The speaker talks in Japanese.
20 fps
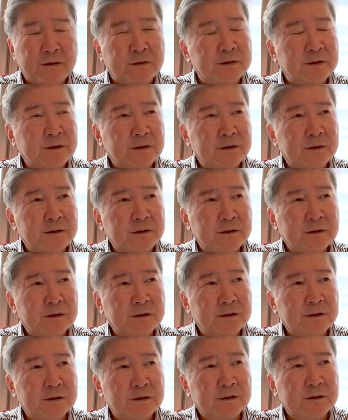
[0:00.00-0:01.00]

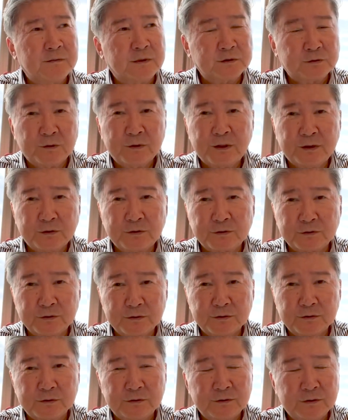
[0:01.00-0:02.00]
で、まあ、それが一
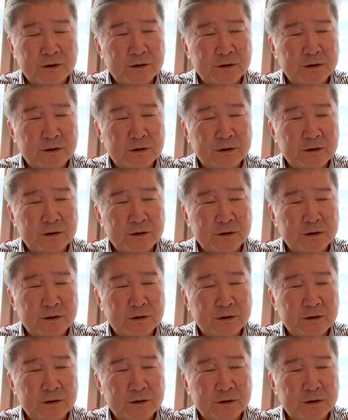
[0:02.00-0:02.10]
つ。